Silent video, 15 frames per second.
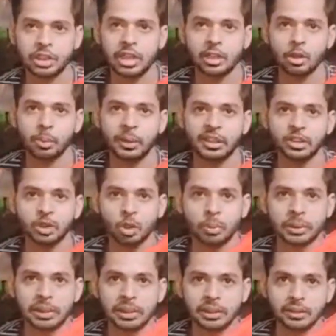साठ रुपये की
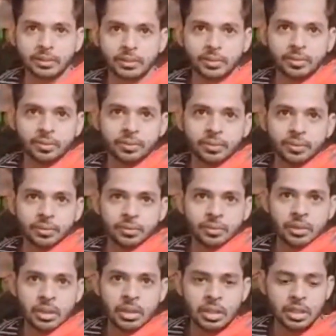सौ
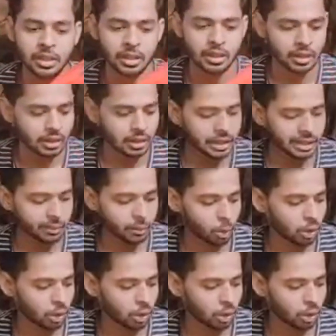पतंग ये अब